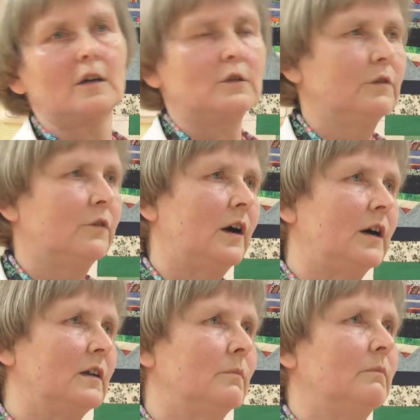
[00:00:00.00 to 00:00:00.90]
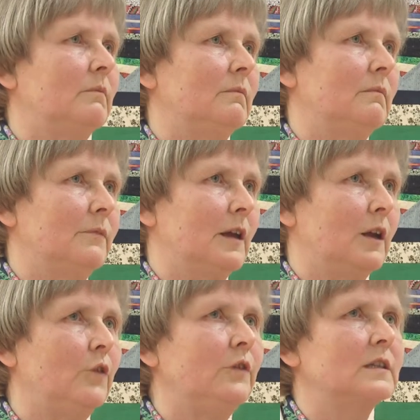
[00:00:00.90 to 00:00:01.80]
Also wir waren im
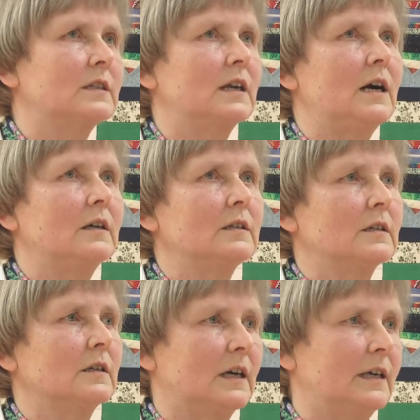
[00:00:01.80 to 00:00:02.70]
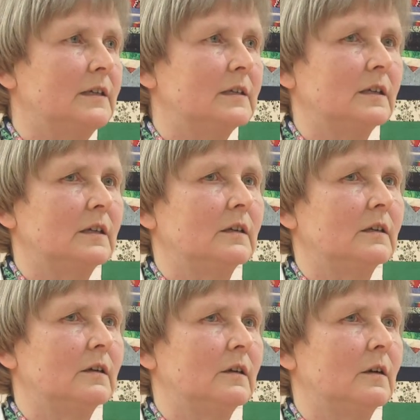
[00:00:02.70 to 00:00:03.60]
Laufe des Jahres 13
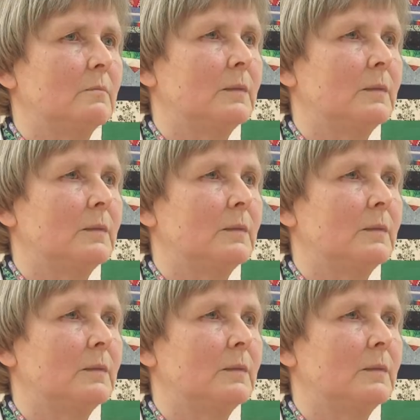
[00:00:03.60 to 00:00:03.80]
äh,